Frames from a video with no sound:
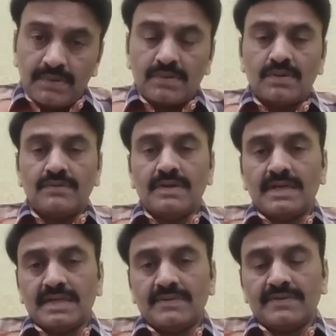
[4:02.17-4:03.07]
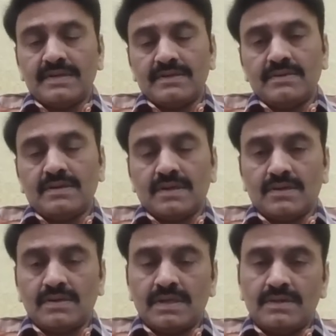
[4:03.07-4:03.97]
రెండు వేల ఇరవైలో
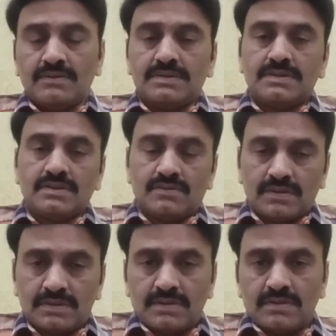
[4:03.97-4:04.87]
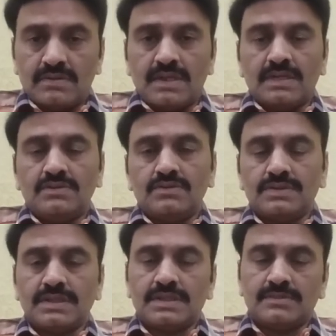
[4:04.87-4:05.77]
కరోనా వచ్చిన కొత్తలో ఆ న్యూస్
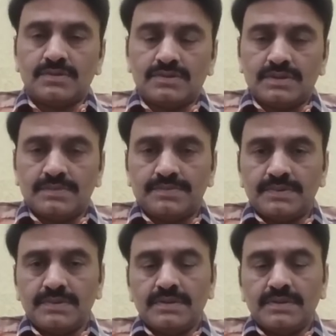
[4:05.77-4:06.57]
ఐటెం వచ్చినప్పుడు